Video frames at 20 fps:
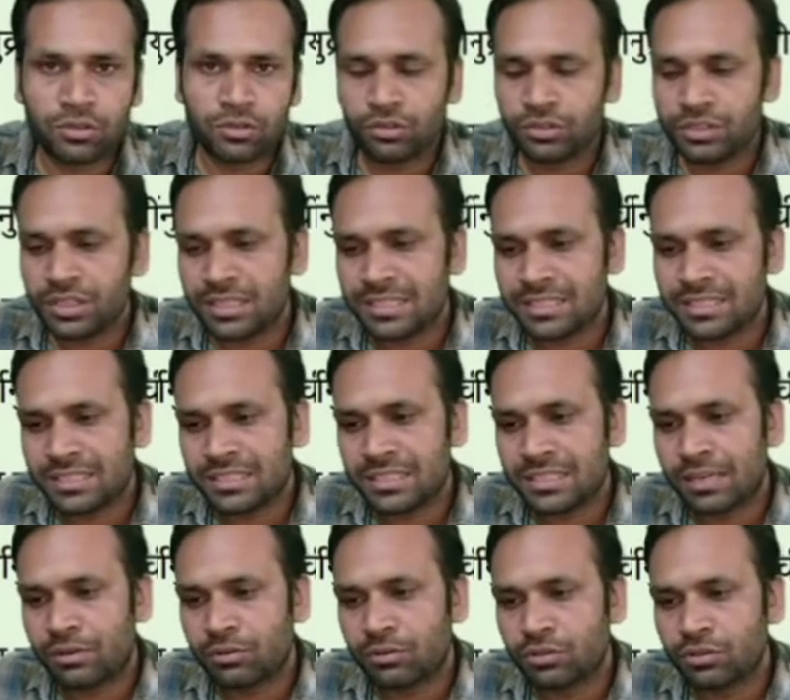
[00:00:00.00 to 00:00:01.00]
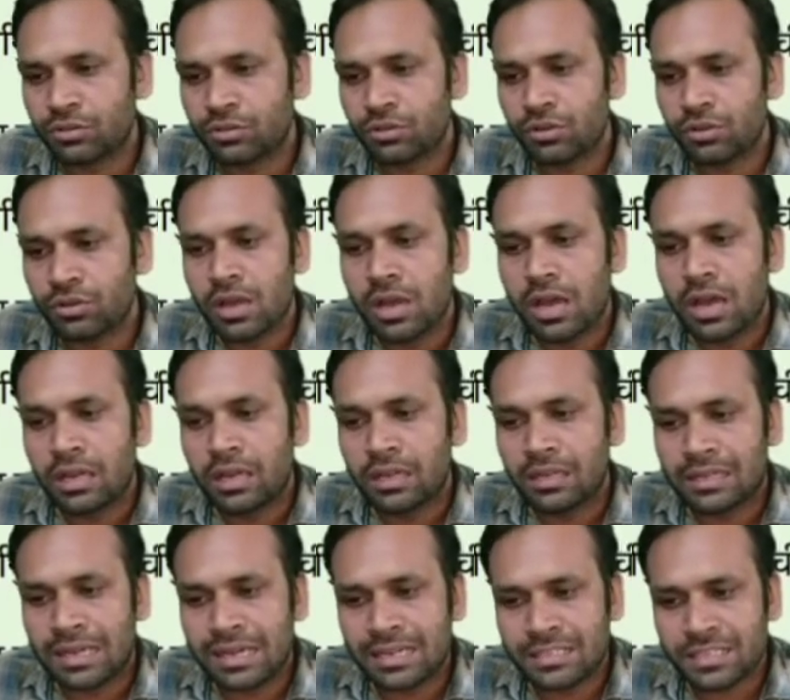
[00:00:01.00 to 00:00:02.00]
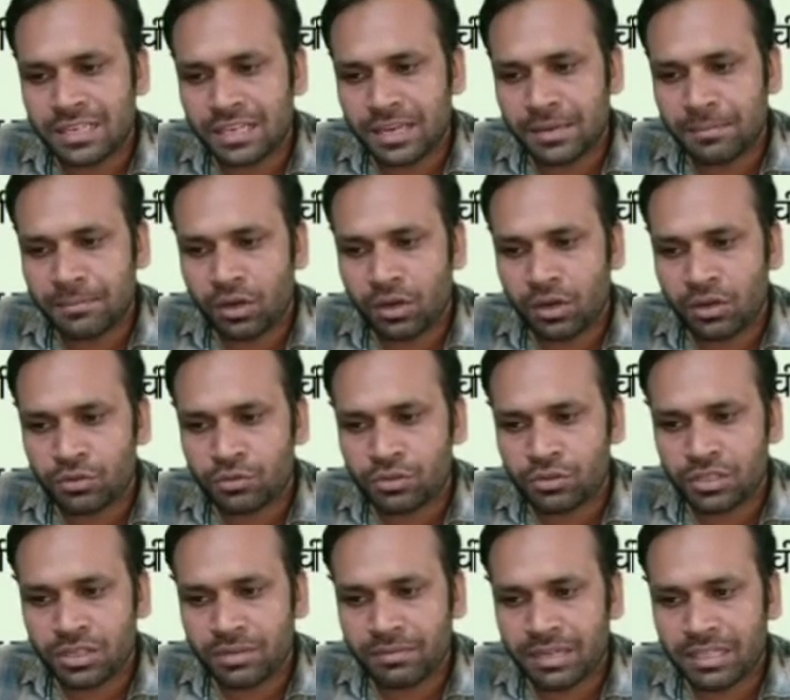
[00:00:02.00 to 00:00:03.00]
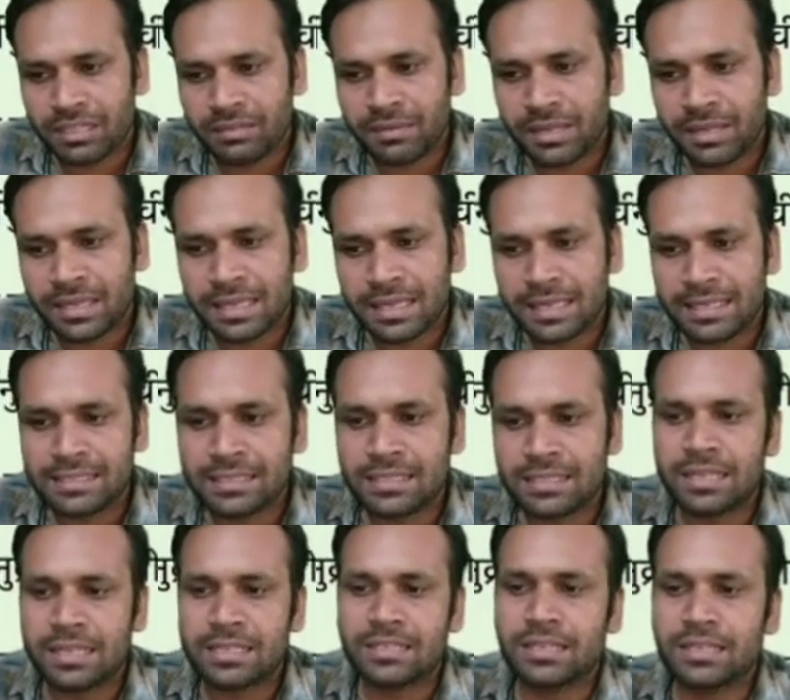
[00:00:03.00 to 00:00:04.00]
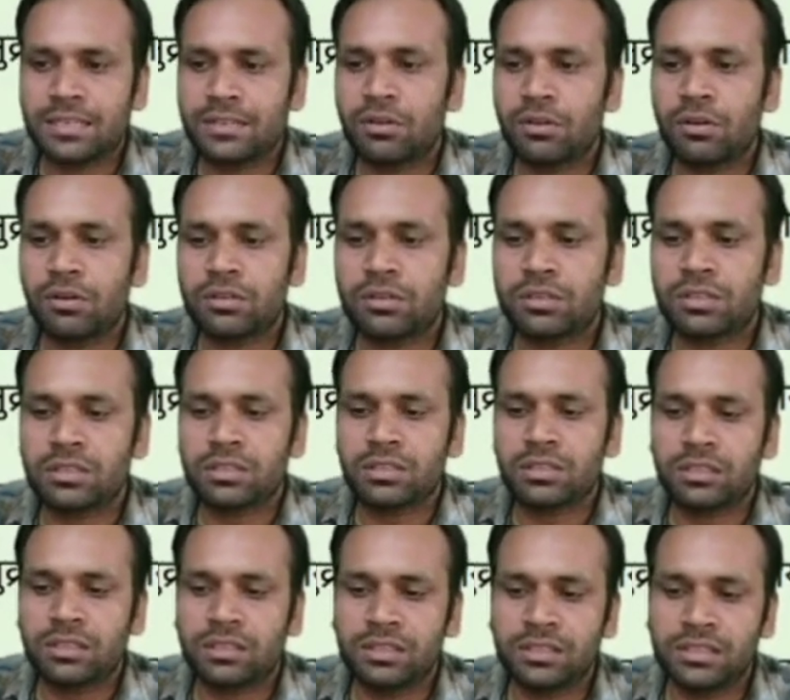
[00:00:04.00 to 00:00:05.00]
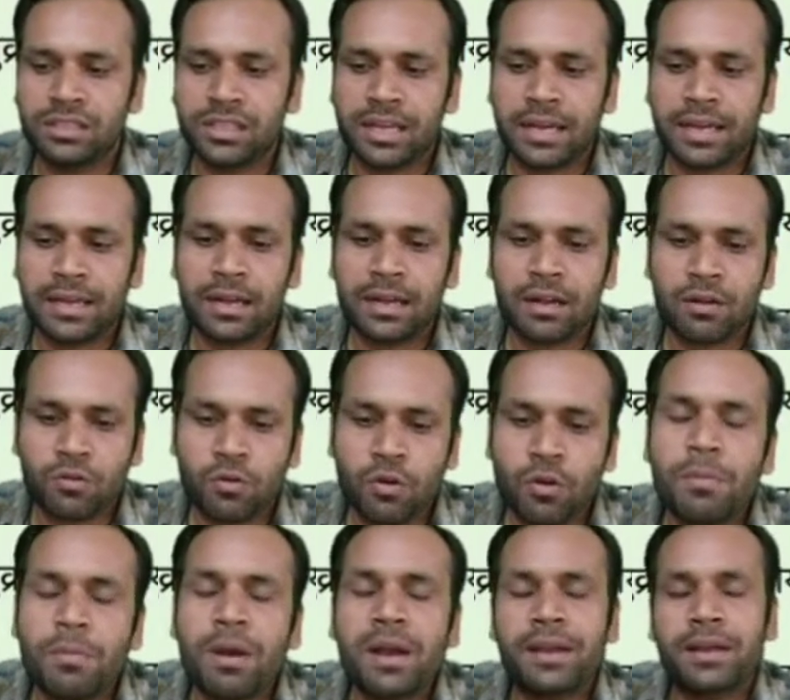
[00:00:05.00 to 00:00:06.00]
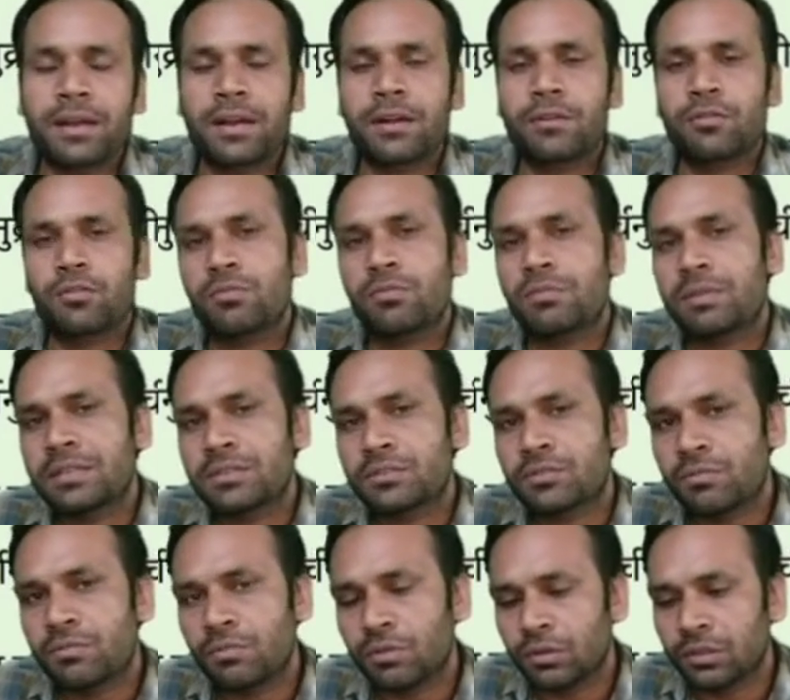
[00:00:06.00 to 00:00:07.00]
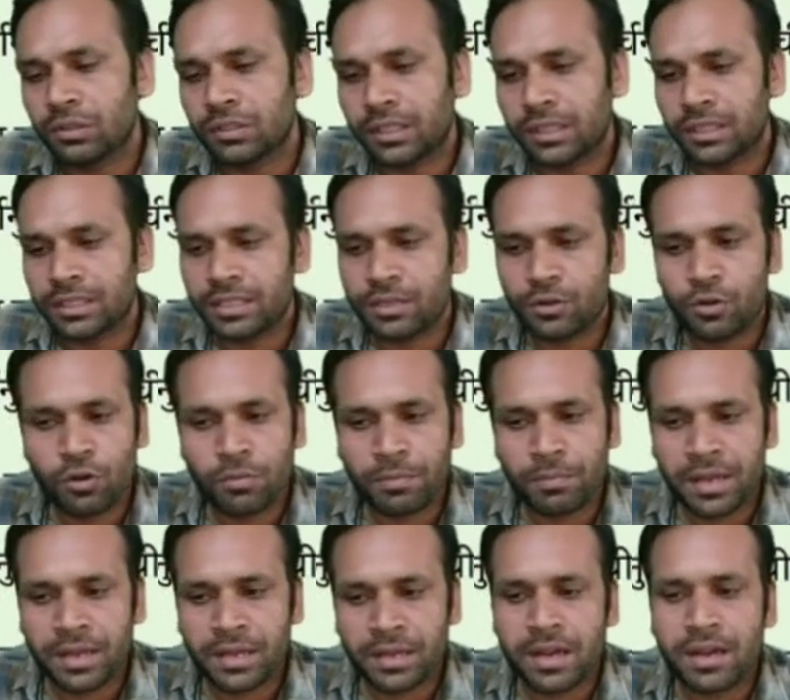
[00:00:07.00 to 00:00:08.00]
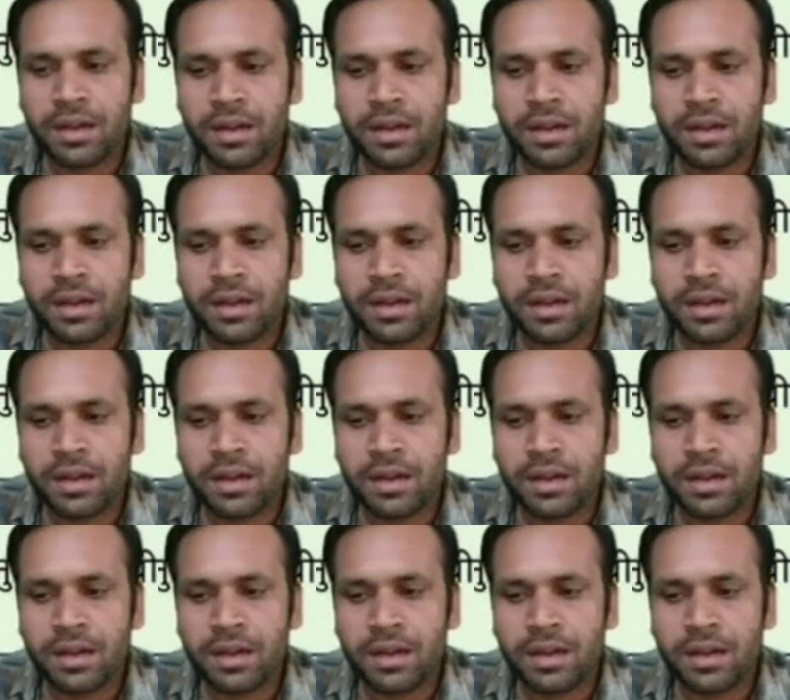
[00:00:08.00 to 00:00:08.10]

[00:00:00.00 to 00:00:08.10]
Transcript: ये चीज़ देखो दोस्तों लास्ट नेम और उसके बाद में ये इस तरह से डॉट ये आएगा कोमा आएगा कोमा इसको बोलते हैं ये कोमा आएगा